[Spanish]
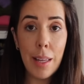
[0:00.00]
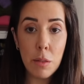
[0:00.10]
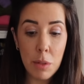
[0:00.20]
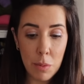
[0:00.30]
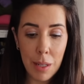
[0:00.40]
es
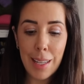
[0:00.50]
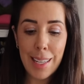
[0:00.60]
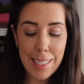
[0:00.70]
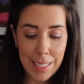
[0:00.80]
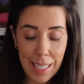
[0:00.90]
más baja,
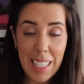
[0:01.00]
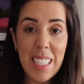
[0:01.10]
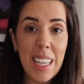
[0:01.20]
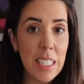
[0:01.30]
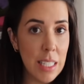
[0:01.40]
que sí, que
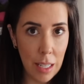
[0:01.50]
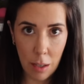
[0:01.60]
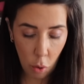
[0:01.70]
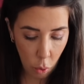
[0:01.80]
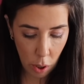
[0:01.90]
sé que es en
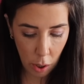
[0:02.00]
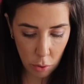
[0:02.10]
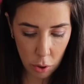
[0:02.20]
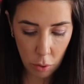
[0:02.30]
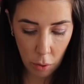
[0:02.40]
julio
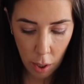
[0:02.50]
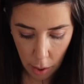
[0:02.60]
agosto,